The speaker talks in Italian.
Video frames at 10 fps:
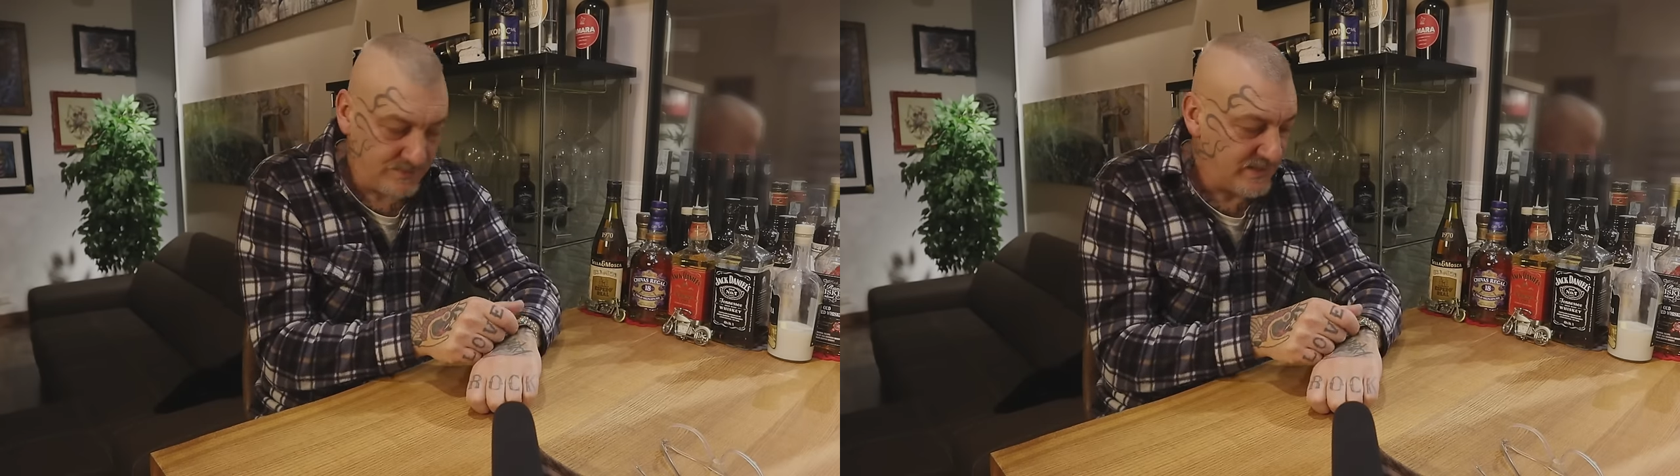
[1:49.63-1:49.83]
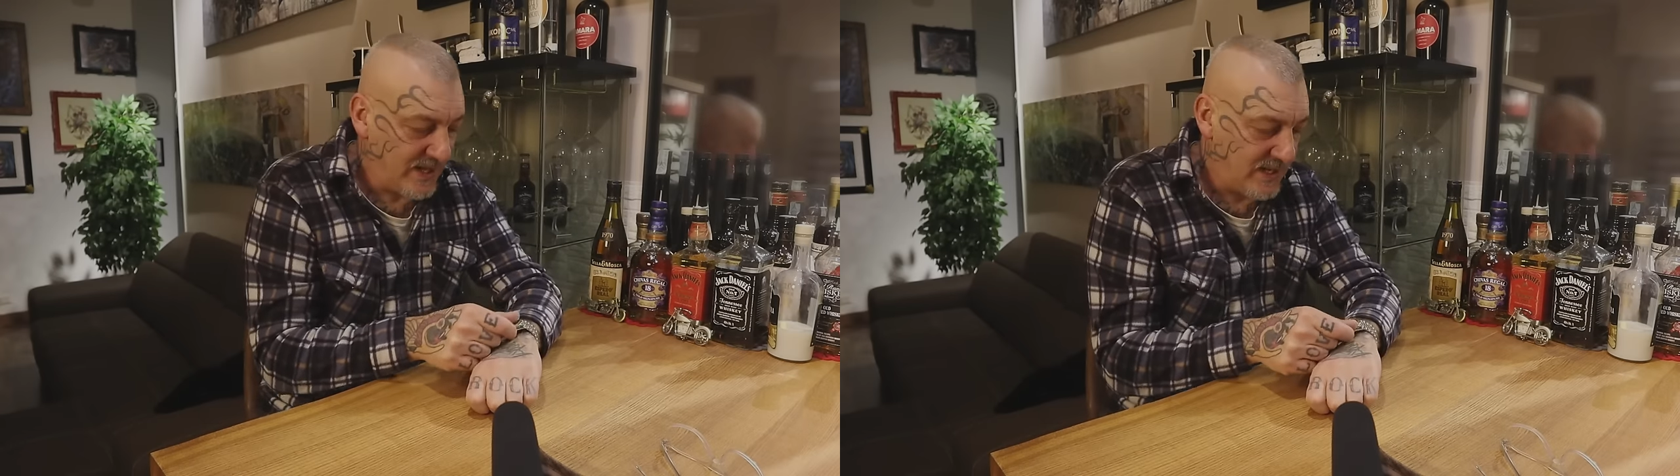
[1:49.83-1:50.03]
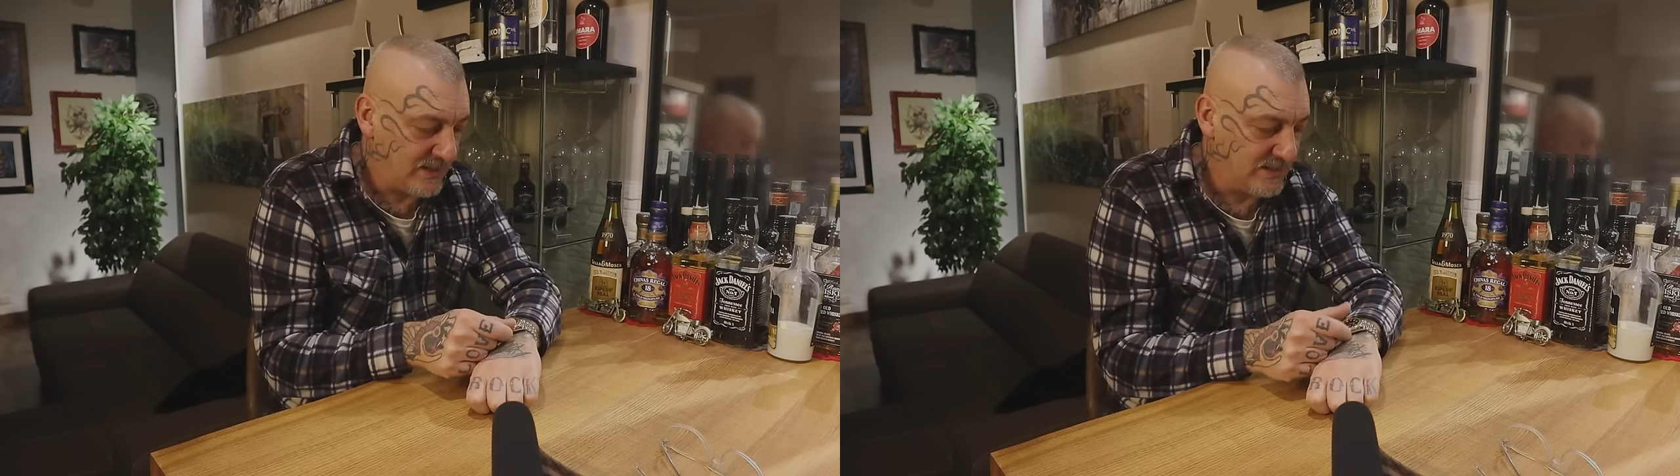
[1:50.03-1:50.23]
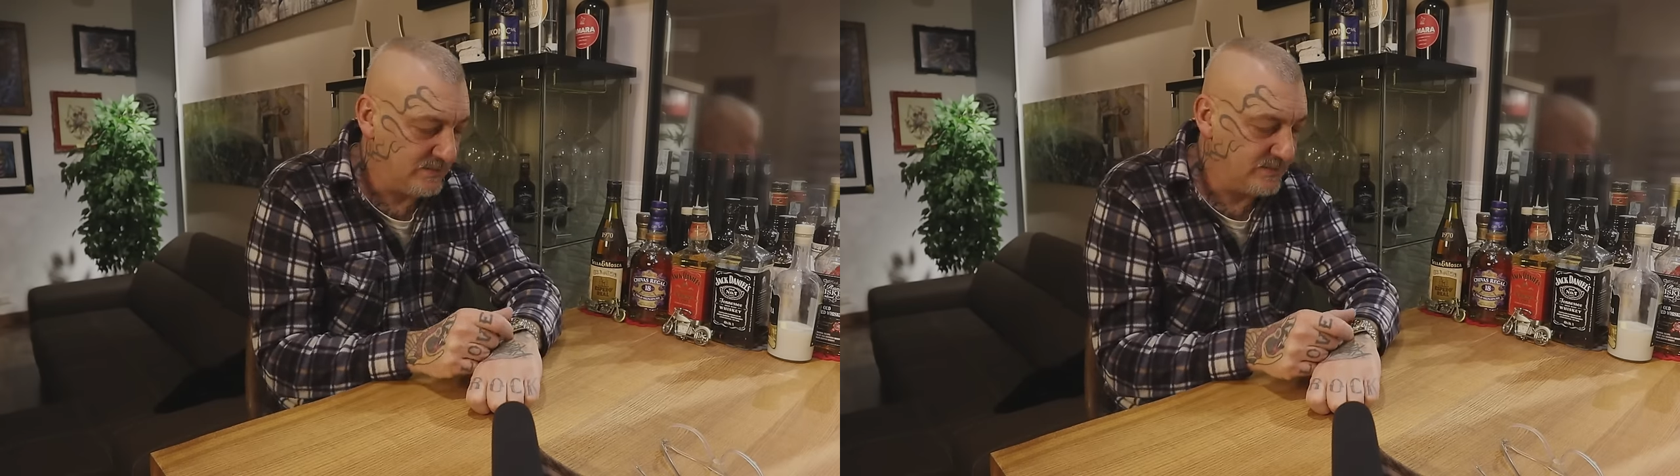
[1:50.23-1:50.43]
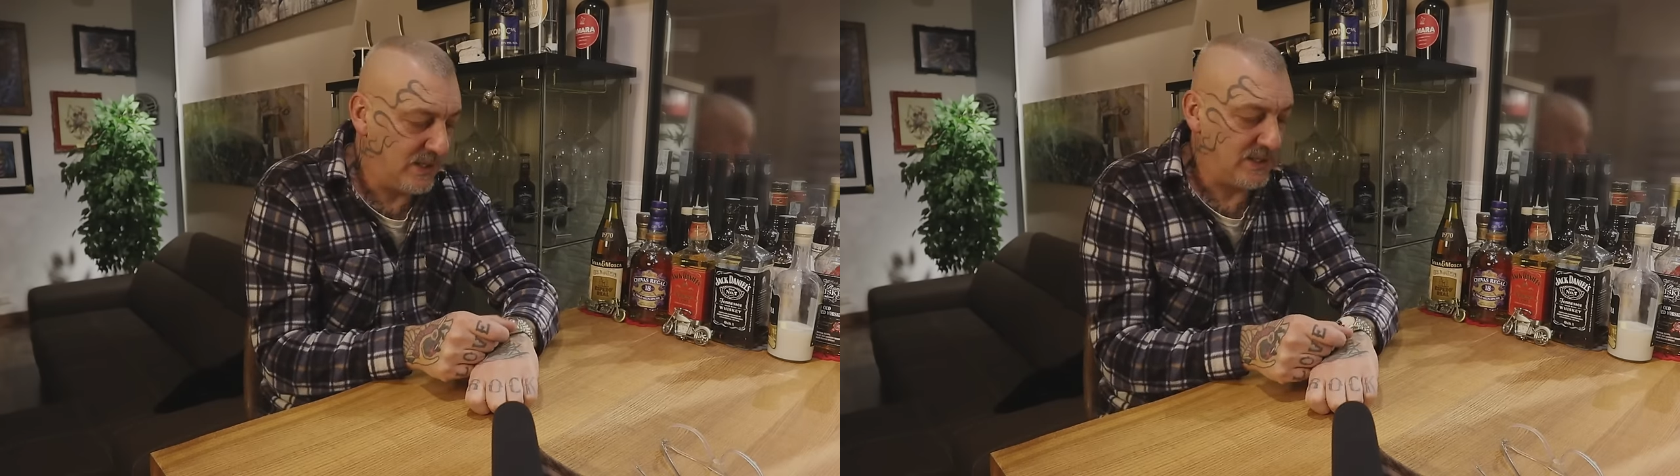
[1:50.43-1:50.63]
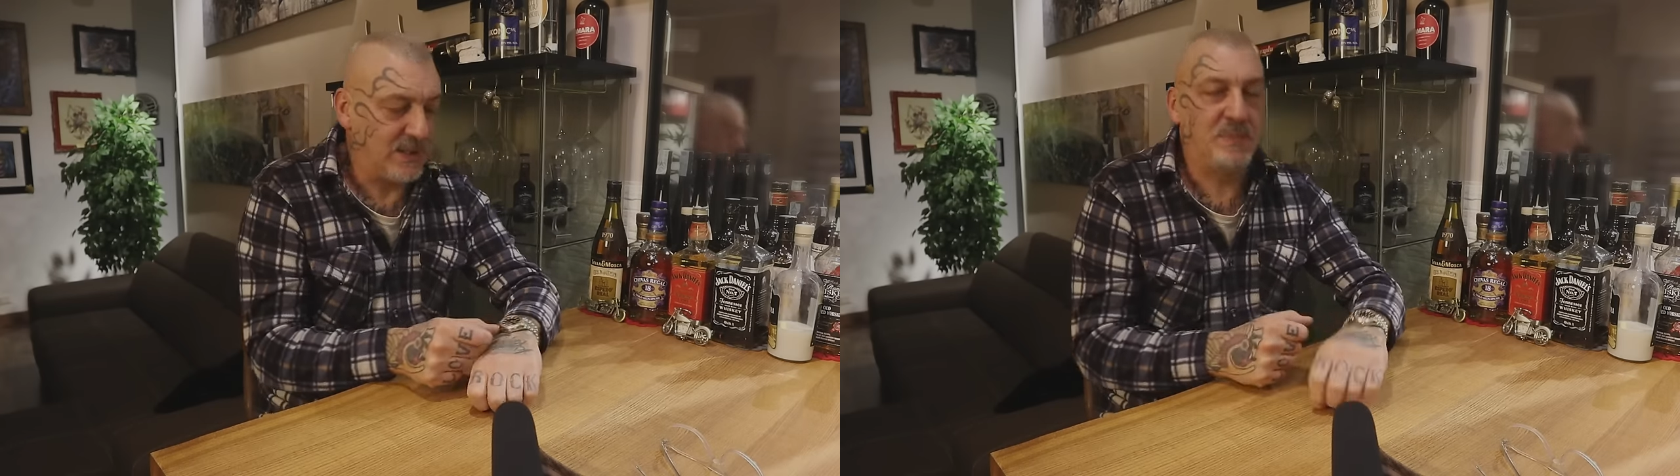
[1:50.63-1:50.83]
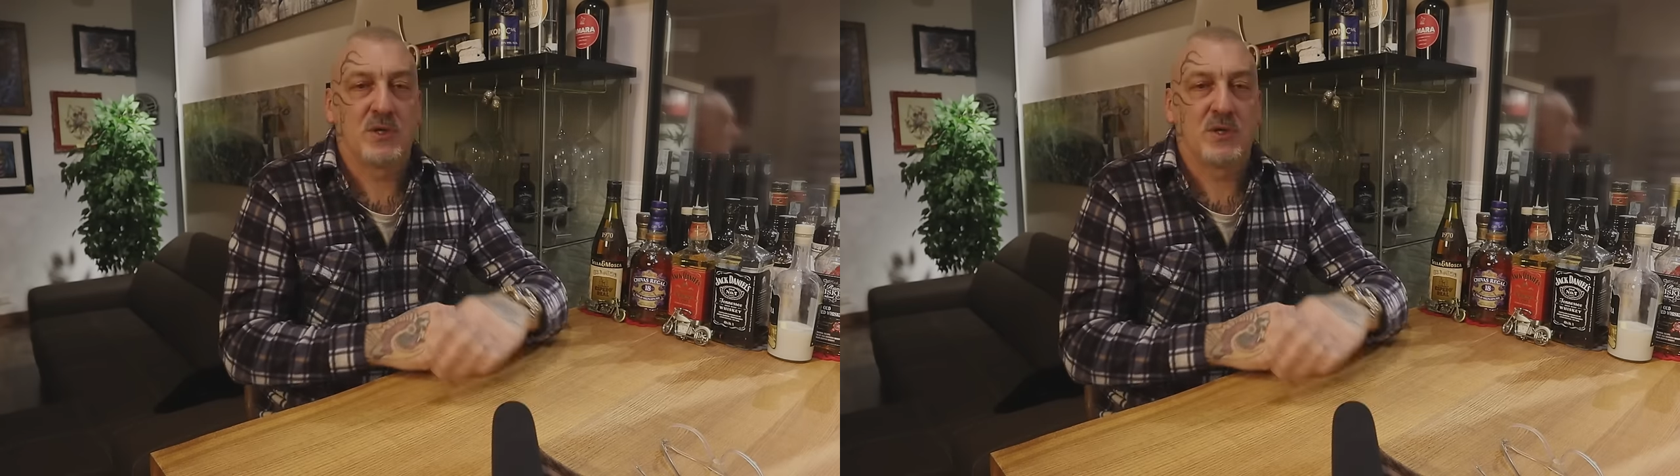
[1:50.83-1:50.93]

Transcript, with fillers: da, da, da,